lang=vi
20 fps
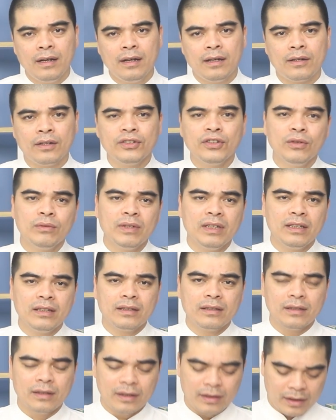Nói chung ấy,
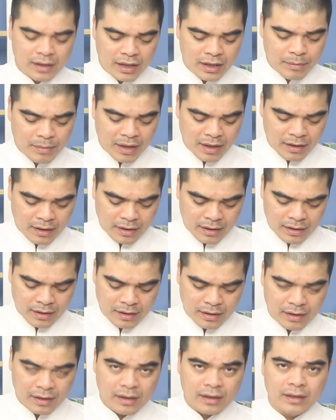khi mà
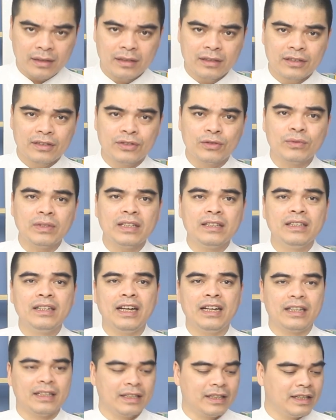chúng ta tiến
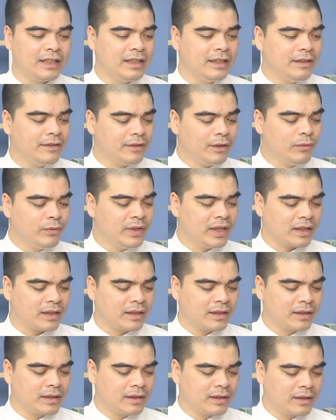hành cái công việc
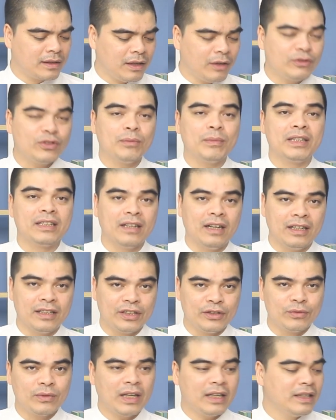lau dọn bàn thờ
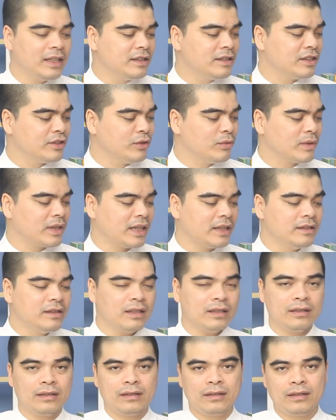thì chúng ta nên sử dụng cái
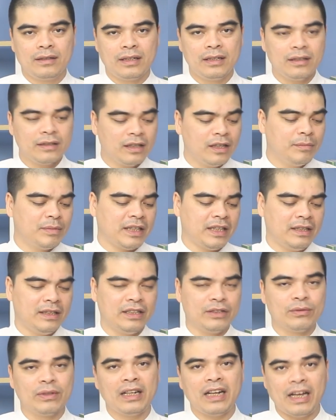nước thơm này
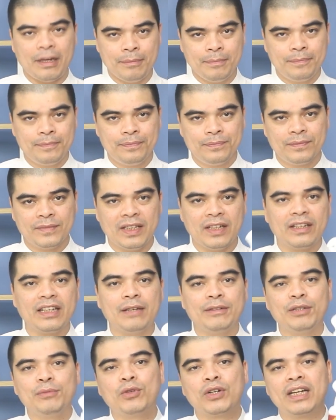để chúng ta làm. Đấy, nó
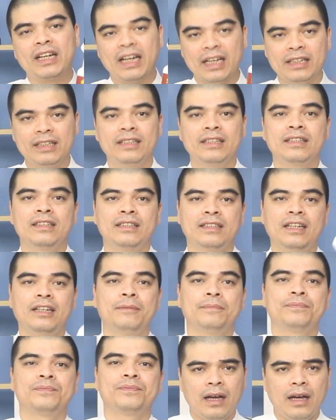kèm theo một cái khăn nhé.
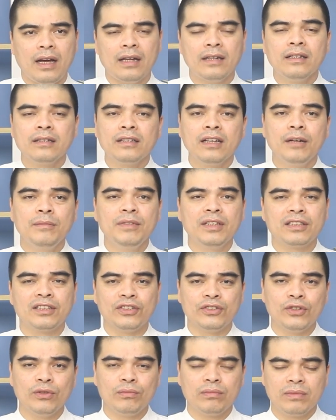Nước thơm được
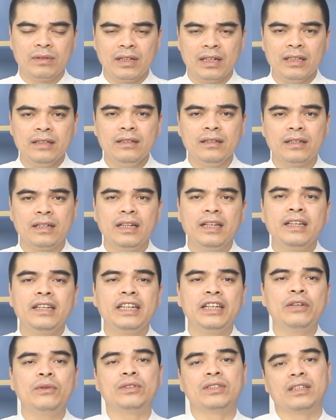sử dụng lấy từ cái linh
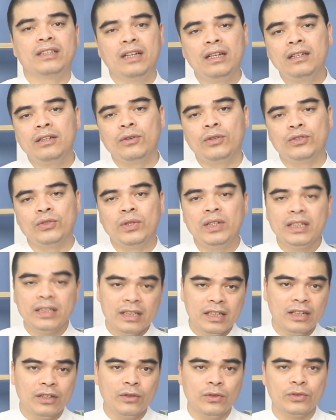khí của trời đất, của chốn linh
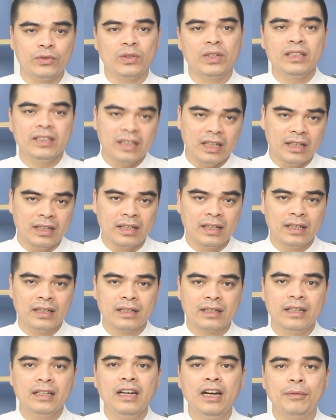thiêng, của chốn đất trời,
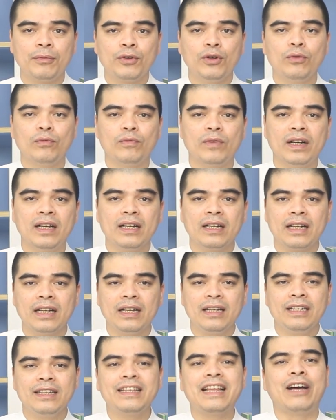kết hợp cùng với
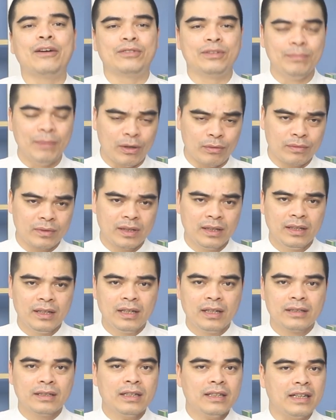cái thảo mộc,
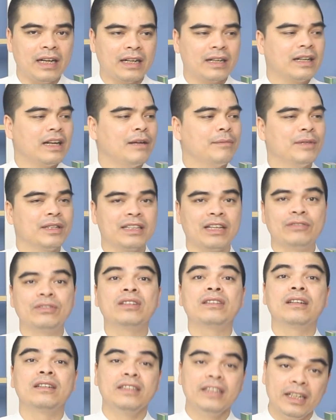tất cả được làm bằng thảo
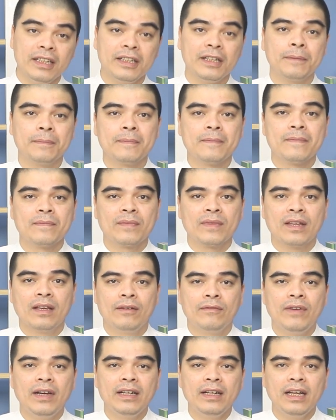dược tự nhiên nhé.
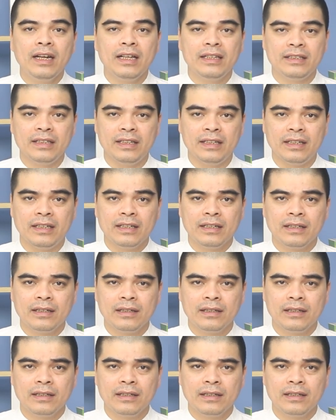Vậy nên là gì?